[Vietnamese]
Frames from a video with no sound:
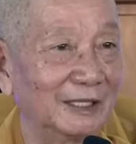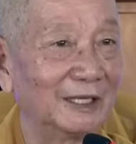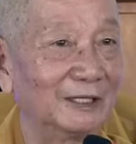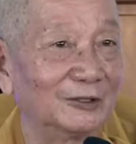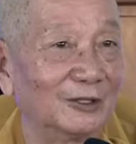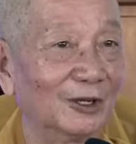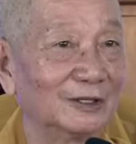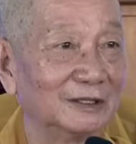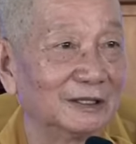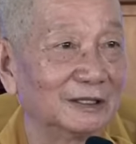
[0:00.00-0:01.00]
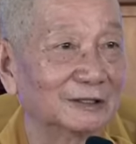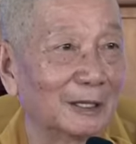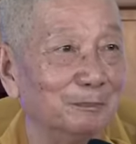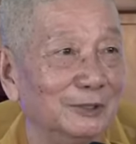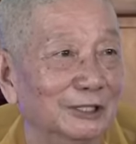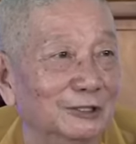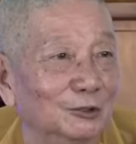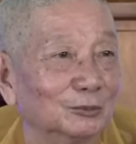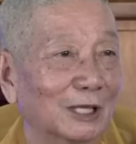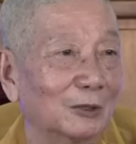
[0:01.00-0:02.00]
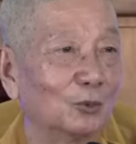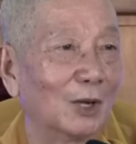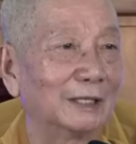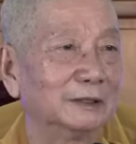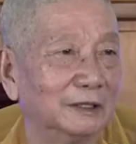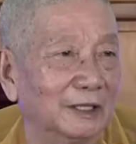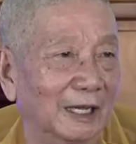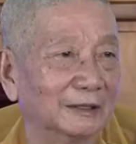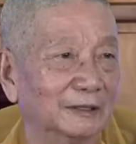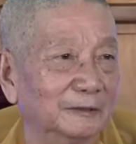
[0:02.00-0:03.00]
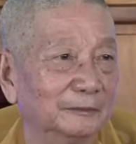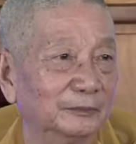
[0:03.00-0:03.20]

che, cho nên cái tầm nhìn chúng ta quá giới hạn đi.